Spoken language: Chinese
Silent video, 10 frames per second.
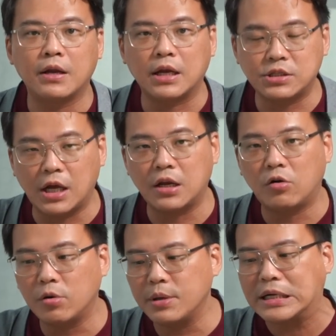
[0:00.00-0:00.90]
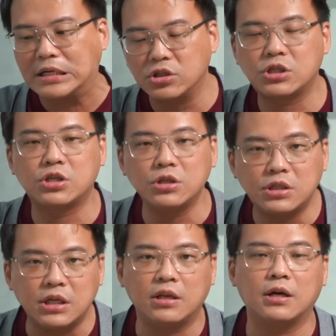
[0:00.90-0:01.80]
那产能会不会更吃
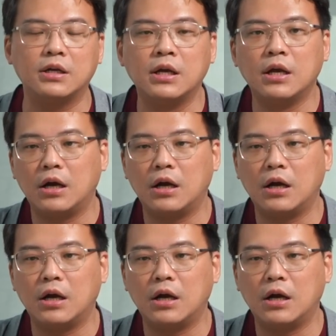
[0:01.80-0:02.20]
紧呢？